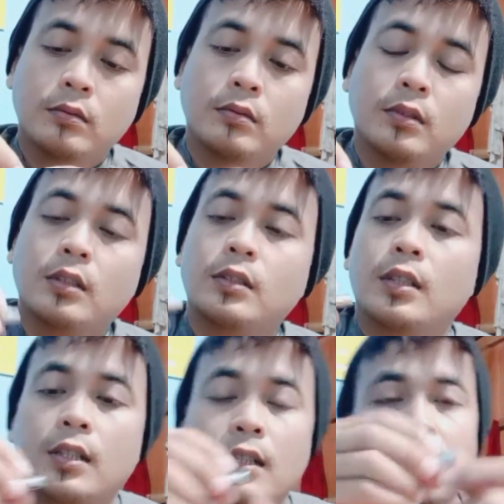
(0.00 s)
dan
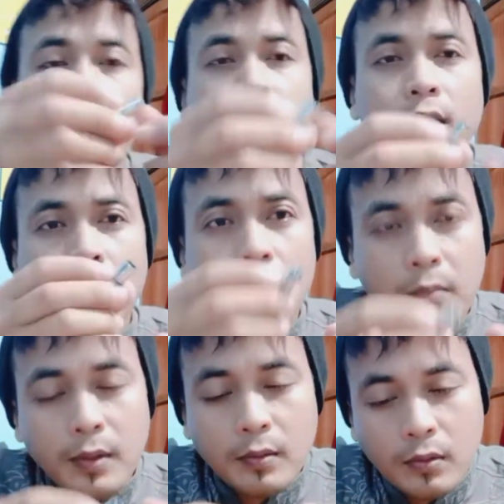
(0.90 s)
cara gantinya ini
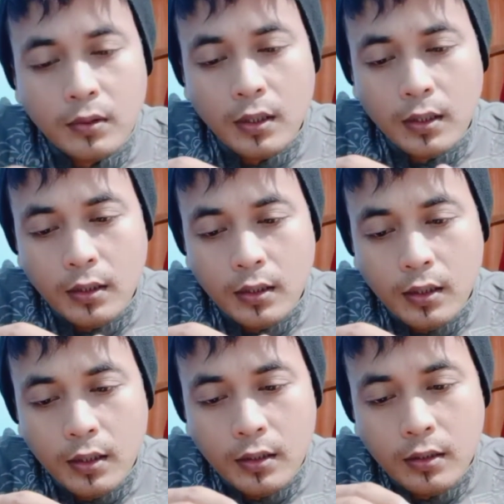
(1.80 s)
gampang aja
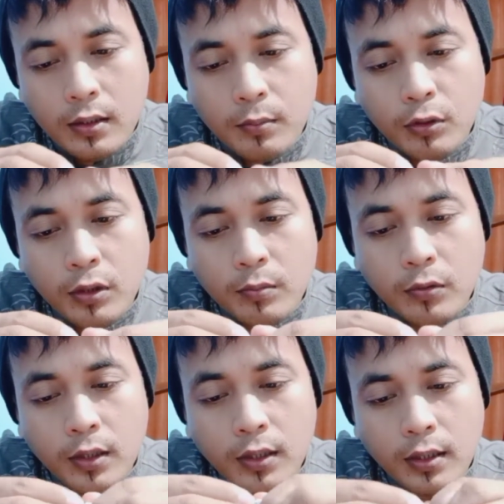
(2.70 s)
guys diputar-putar